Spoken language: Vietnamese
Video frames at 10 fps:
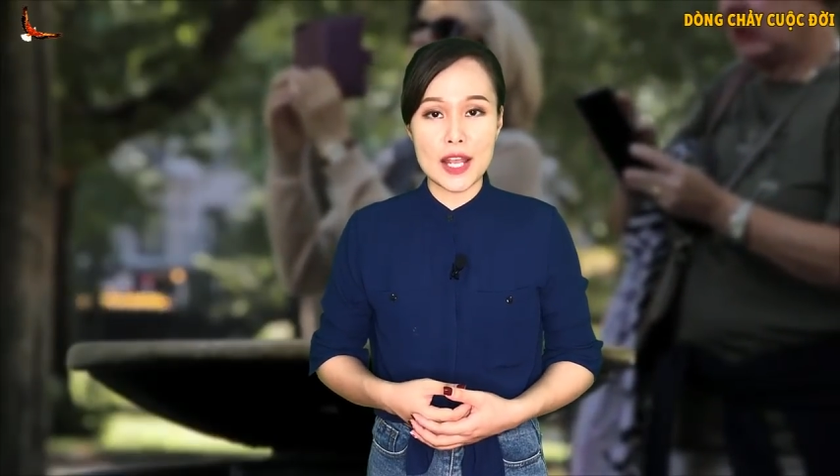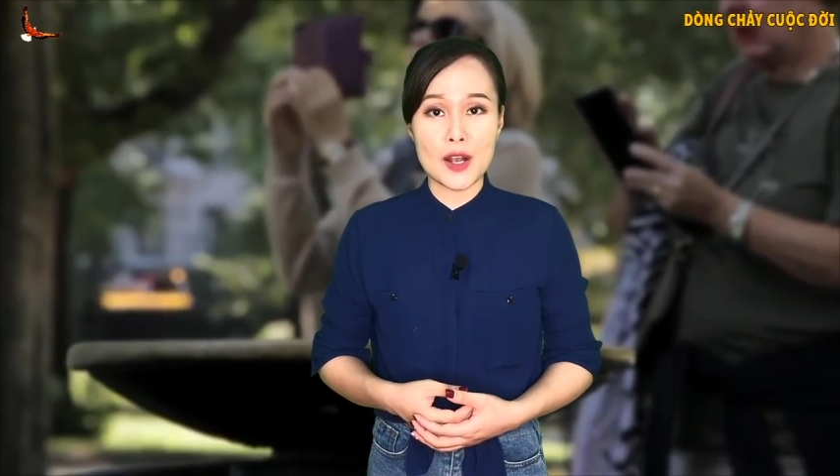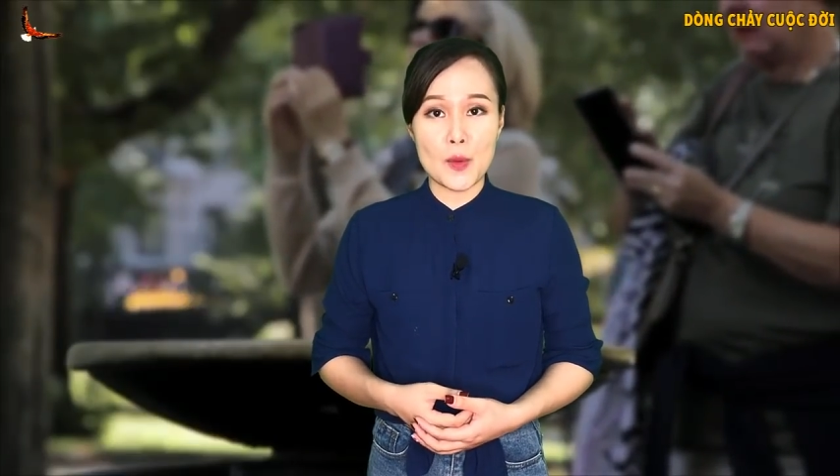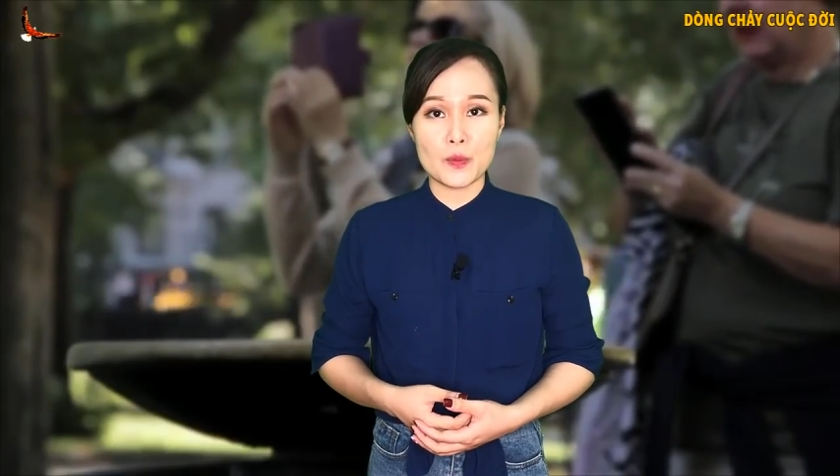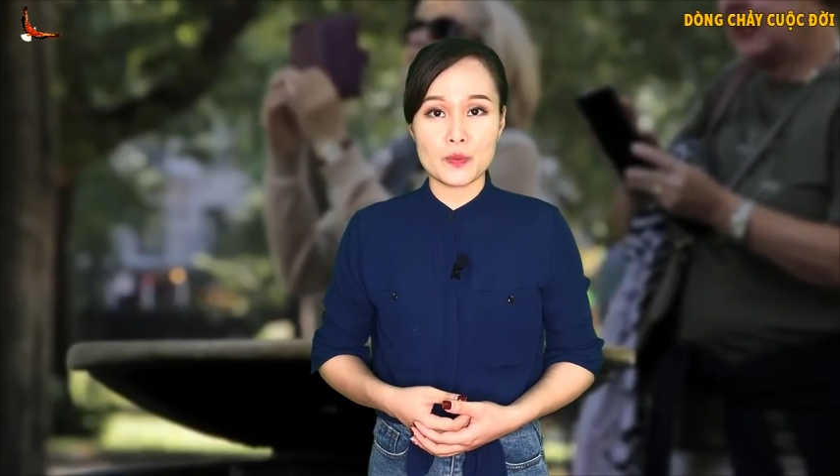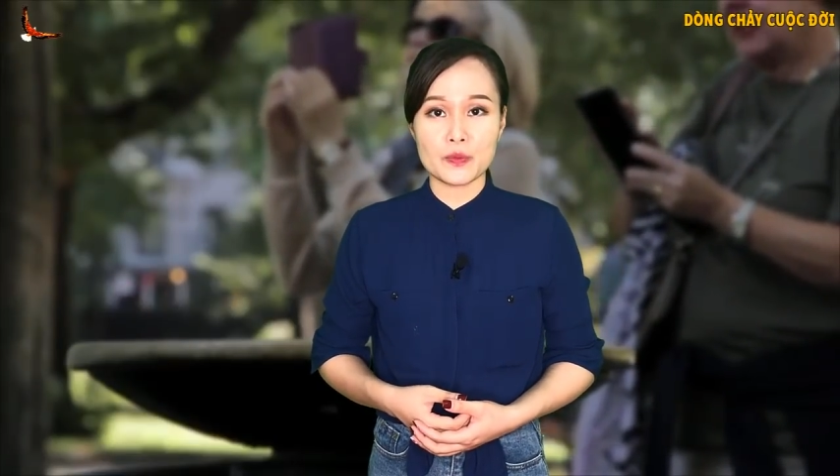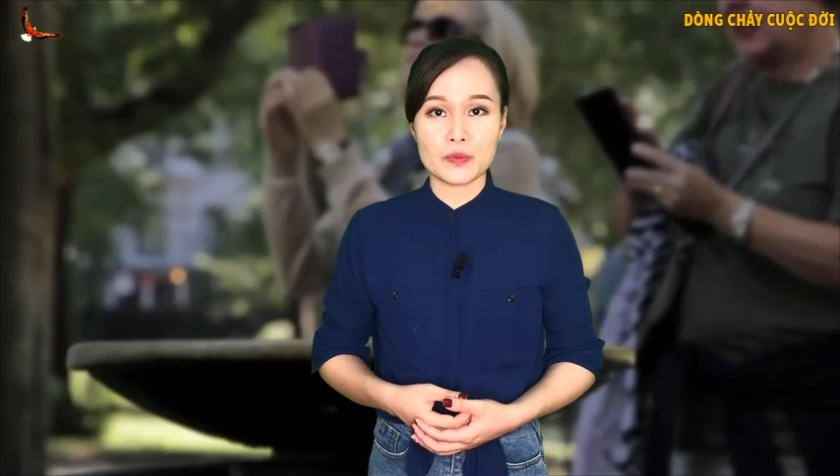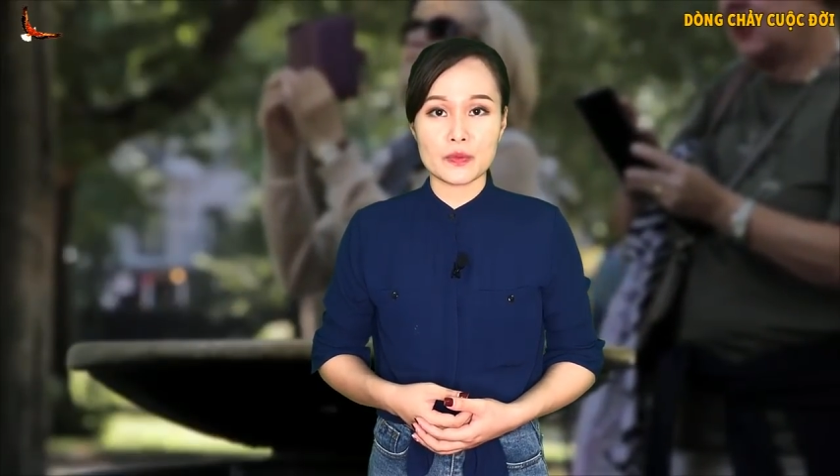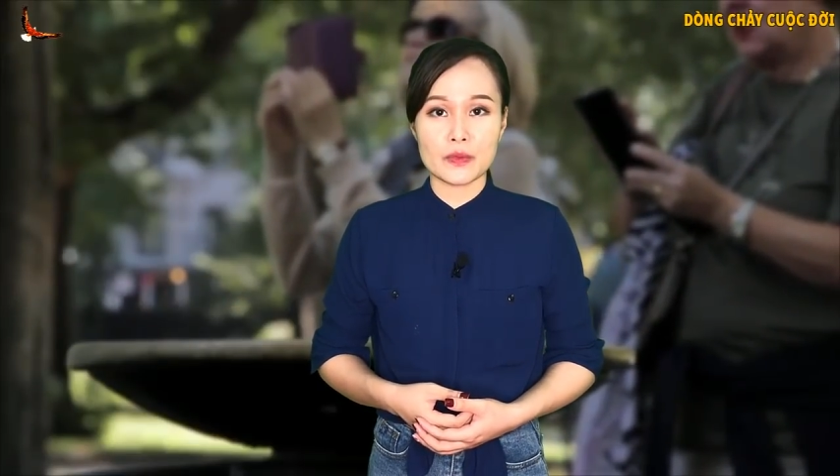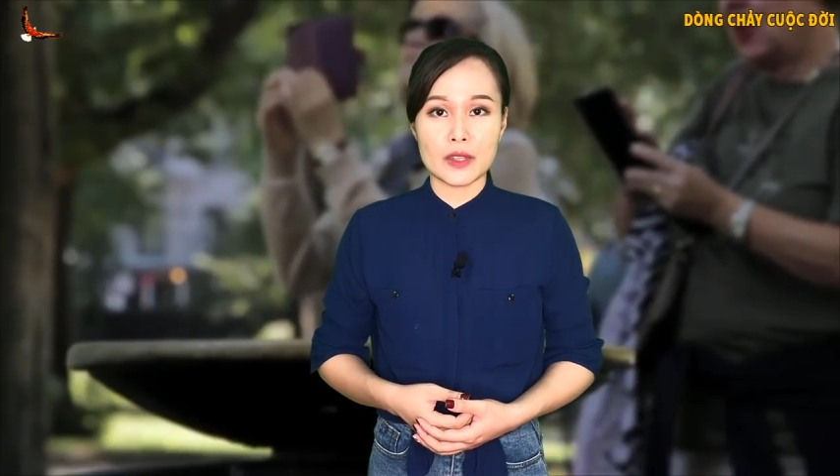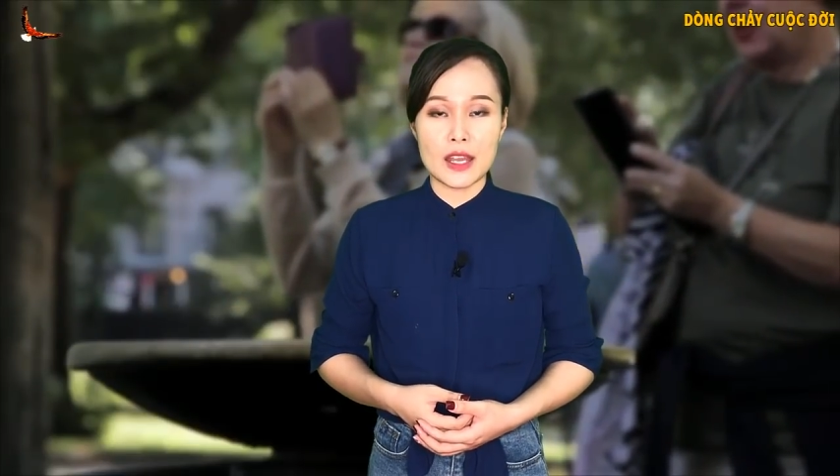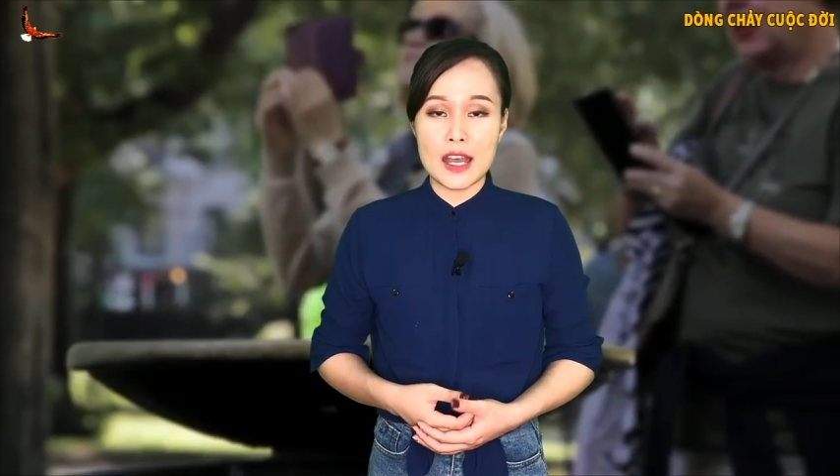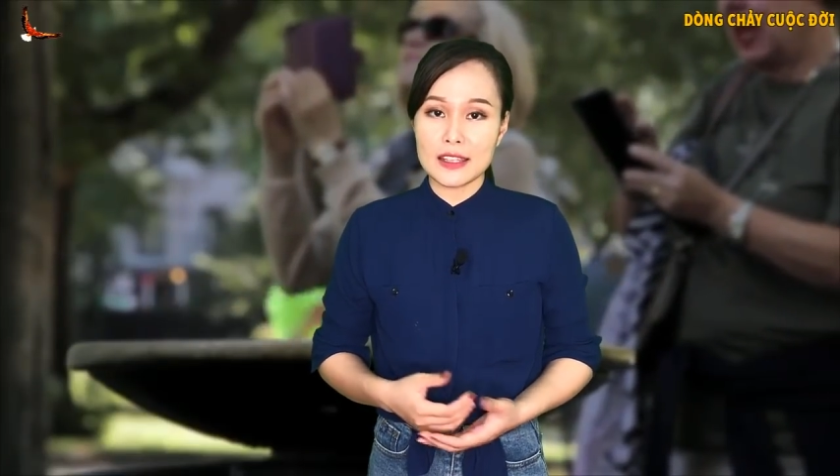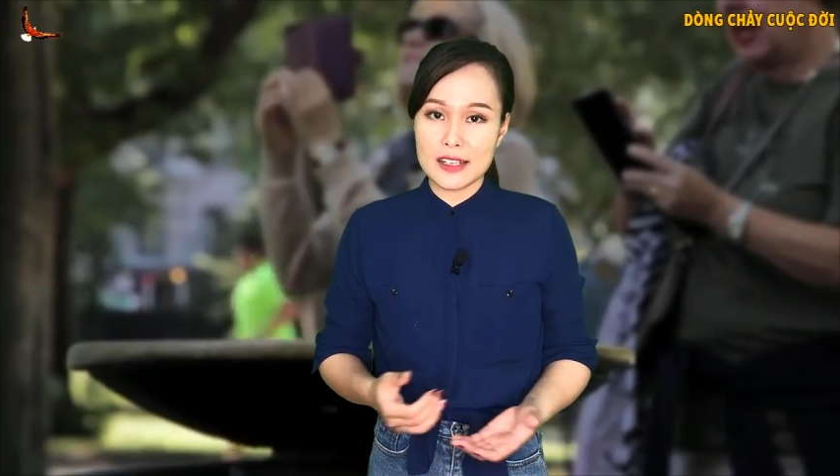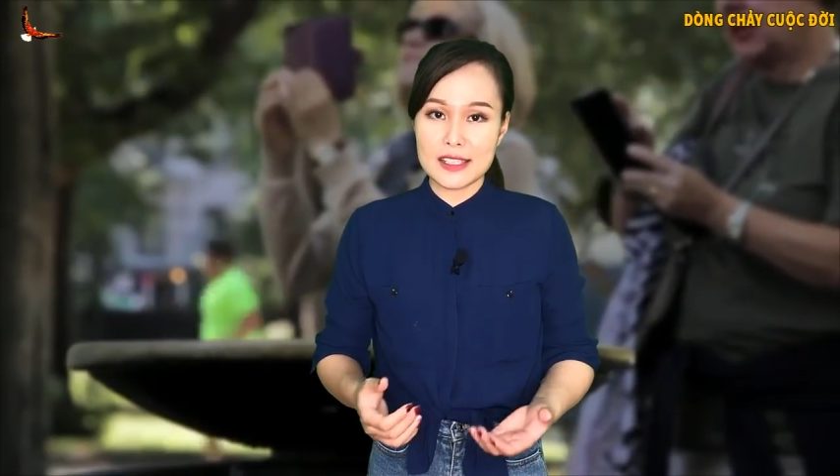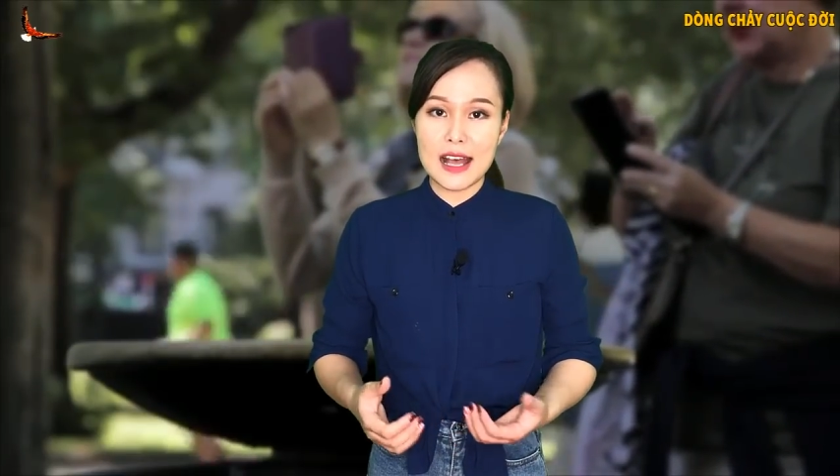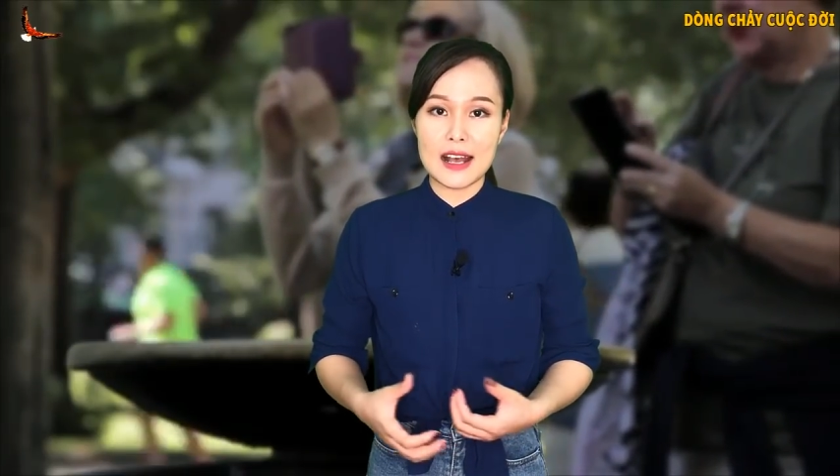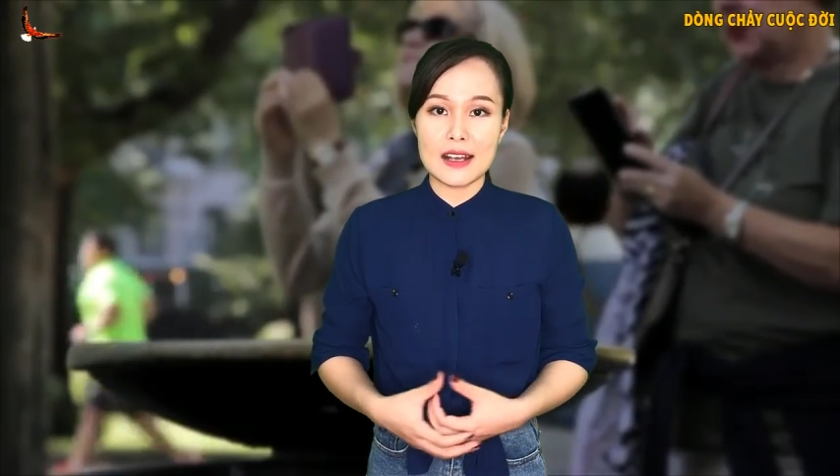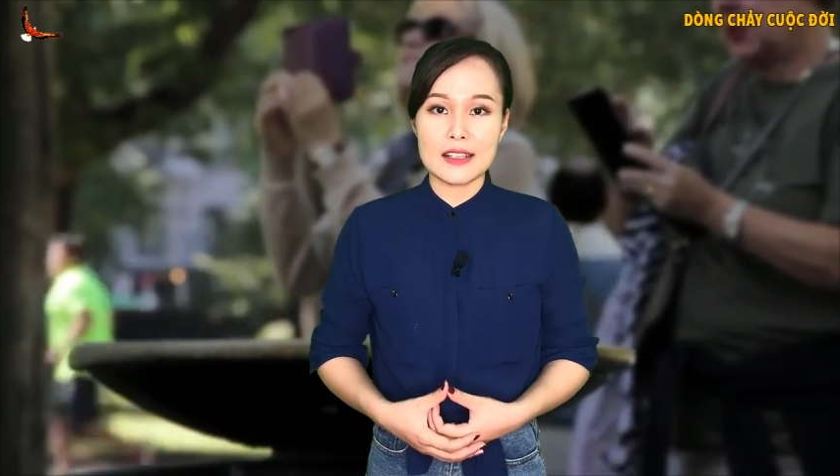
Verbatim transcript: không? Thực ra,